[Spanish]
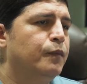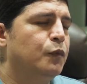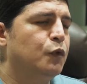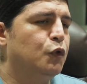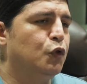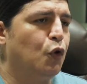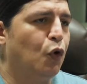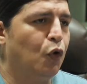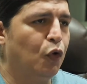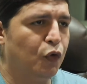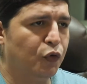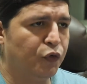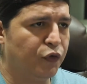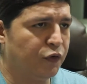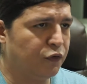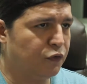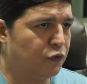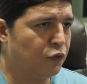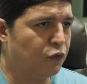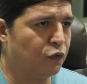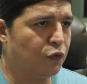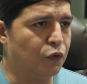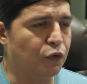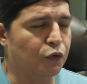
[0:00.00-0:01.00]
todos
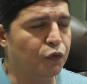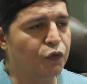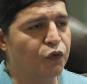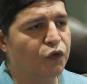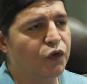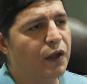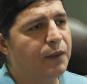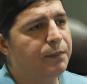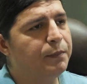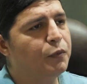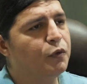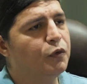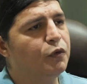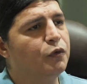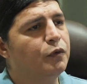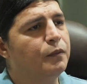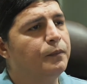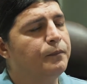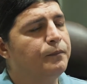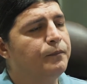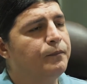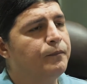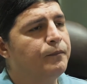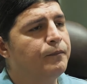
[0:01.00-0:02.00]
estos conceptos
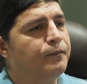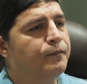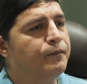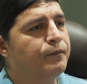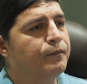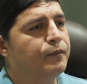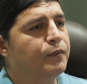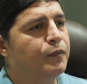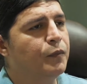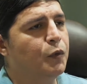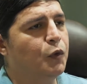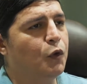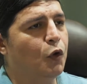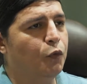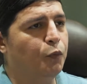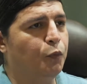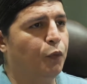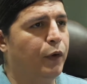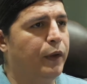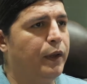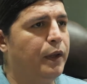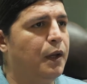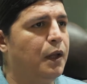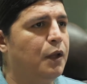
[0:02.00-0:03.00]
nos
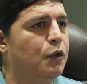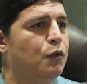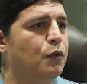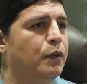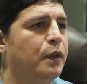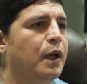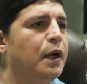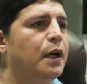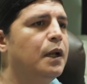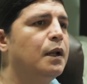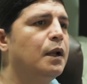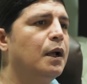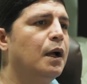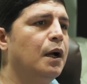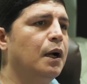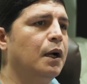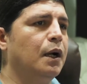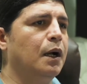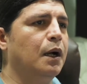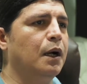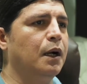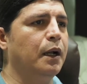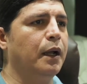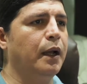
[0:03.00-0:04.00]
pueden ayudar a